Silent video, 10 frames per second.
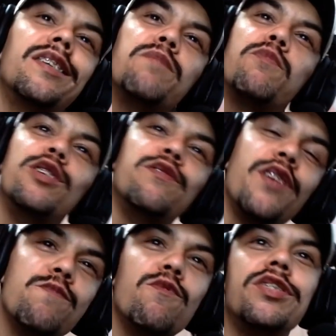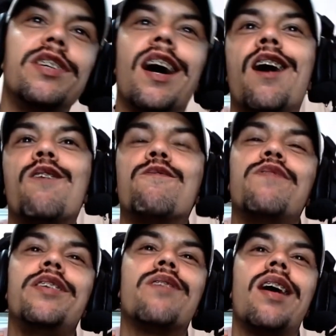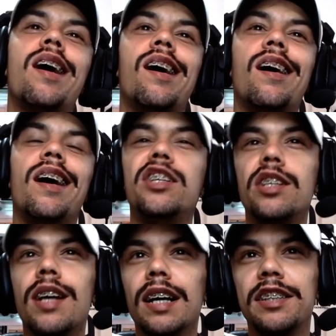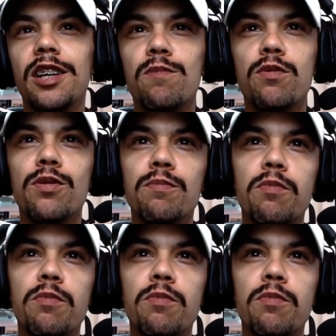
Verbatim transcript: que depois veio o Mundial, veio a, a indicação pro,